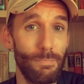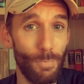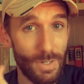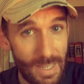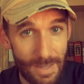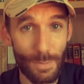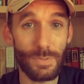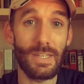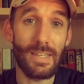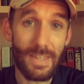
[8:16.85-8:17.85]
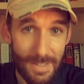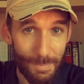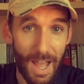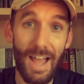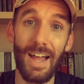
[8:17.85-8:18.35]
บทที่
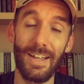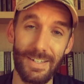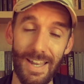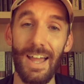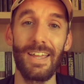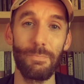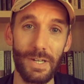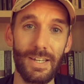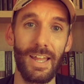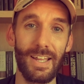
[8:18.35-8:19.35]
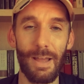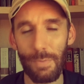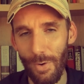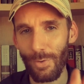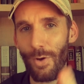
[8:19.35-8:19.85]
24 25 ได้เหมือนกันนะครับ
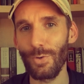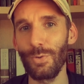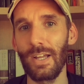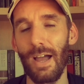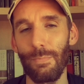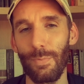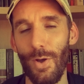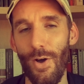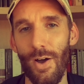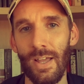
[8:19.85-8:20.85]
พี่น้องลองดูนะครับ ก็